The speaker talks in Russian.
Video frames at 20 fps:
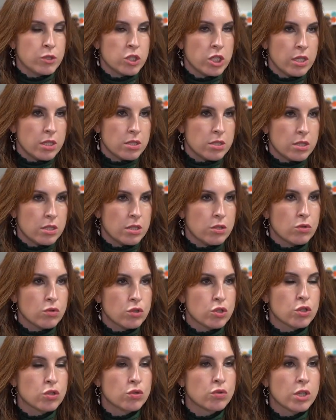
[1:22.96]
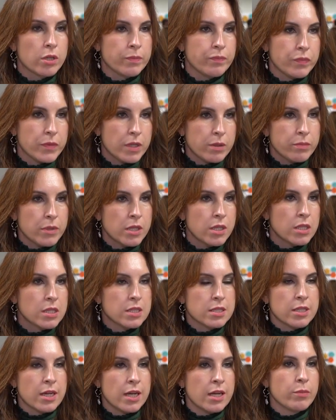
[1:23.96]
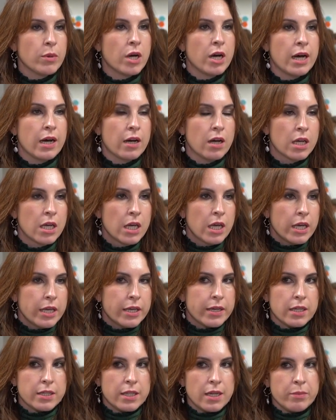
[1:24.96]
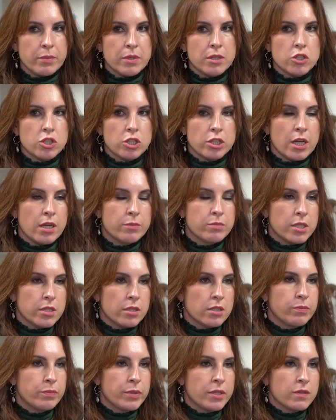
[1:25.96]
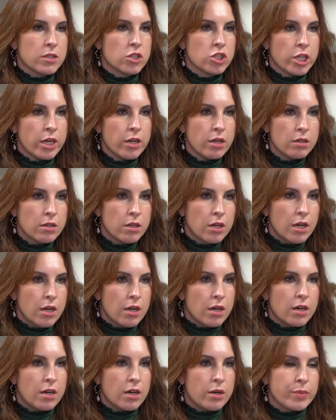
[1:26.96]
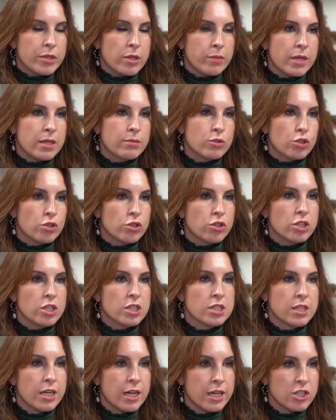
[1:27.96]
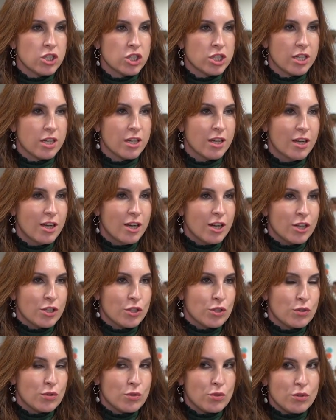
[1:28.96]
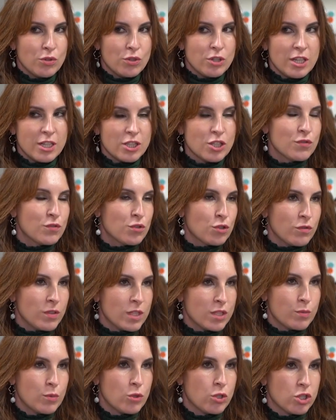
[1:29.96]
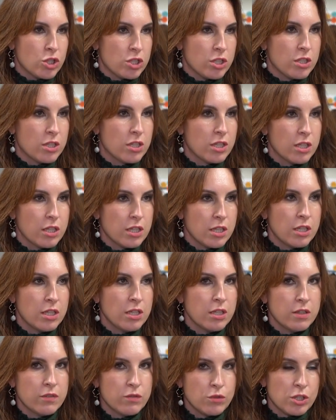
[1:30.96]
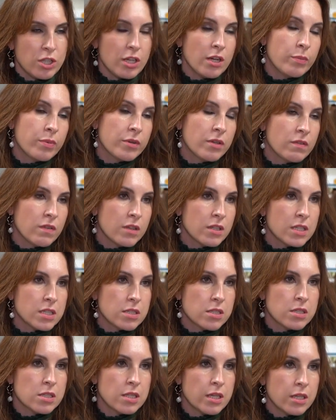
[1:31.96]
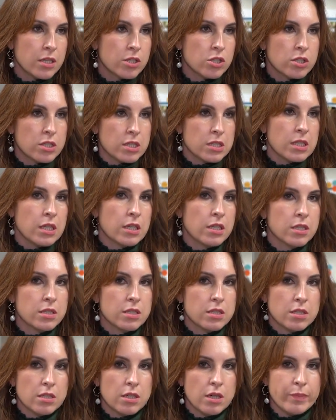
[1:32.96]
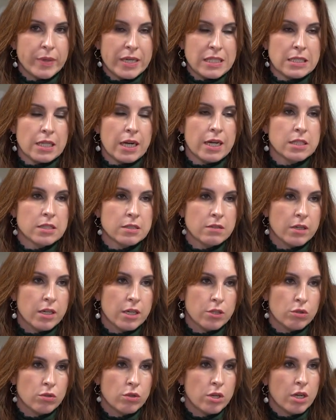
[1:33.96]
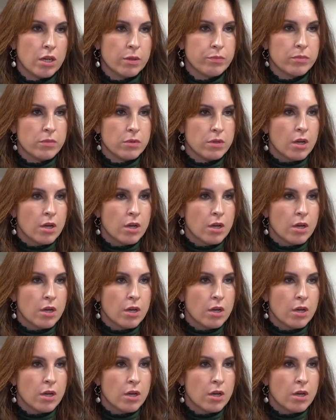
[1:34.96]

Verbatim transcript: общаться друг с другом. Мы не знаем как. И когда мы начинаем, делаем первый шаг, а, понимаем, что это не страшно, то дальше все возможно. И вот так появилась идея сделать а, пространство, которое